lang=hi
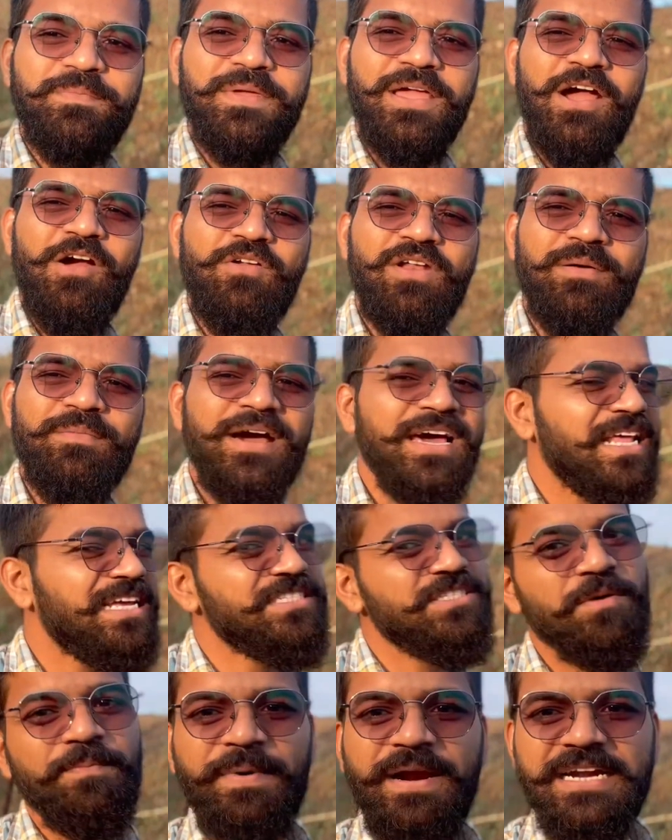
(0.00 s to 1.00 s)
पे आओ ना महाराज
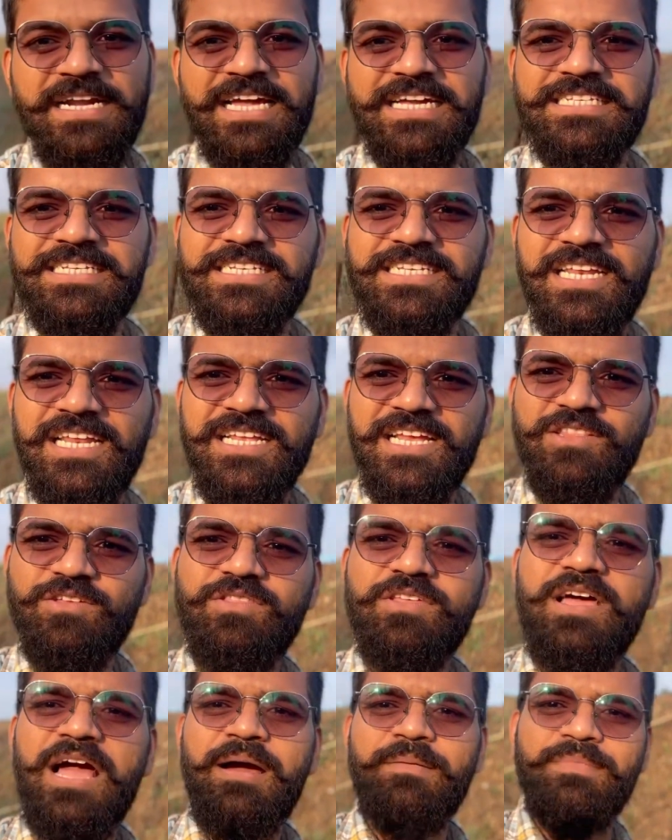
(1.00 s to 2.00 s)
तो फटाक से चले जाते
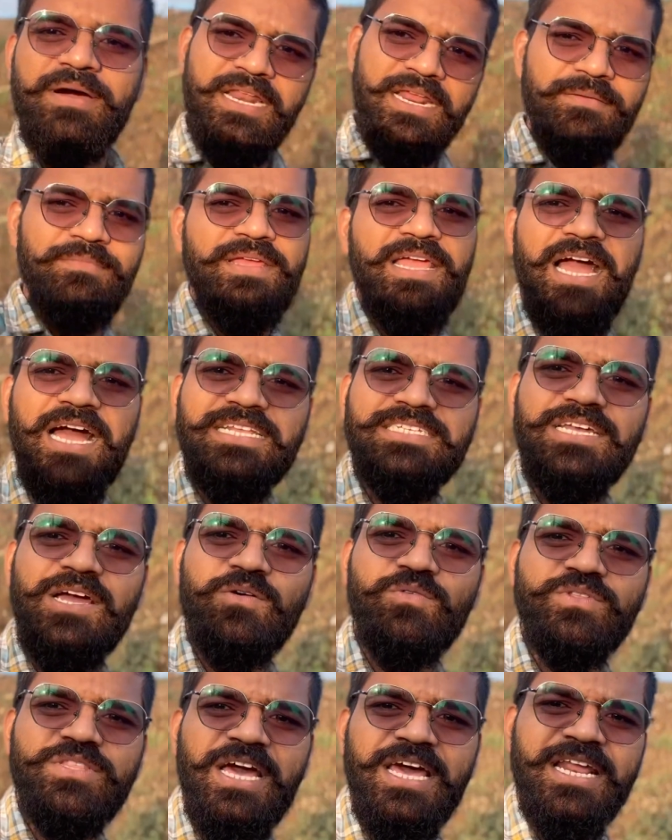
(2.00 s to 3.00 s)
तो हमारे भी आ जाओ
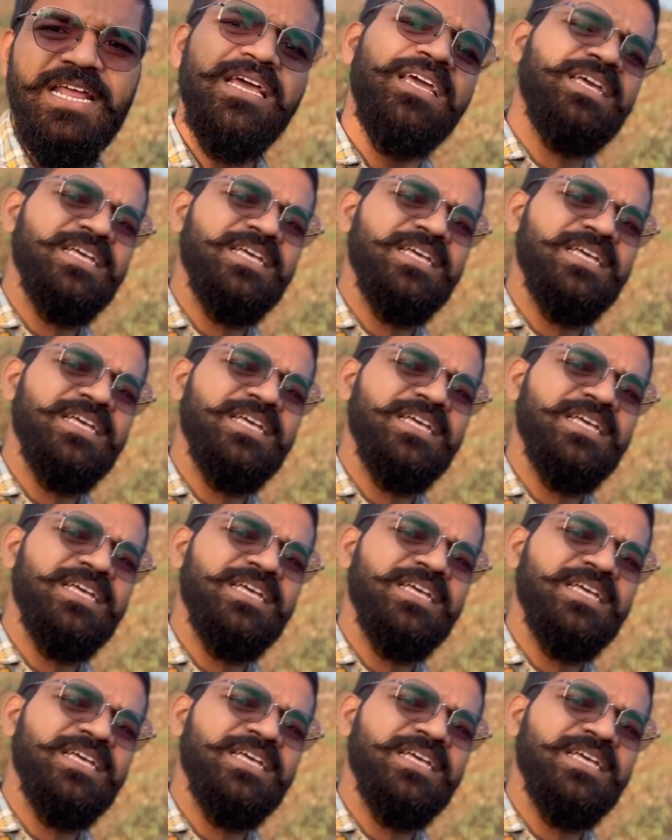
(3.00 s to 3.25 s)
उधर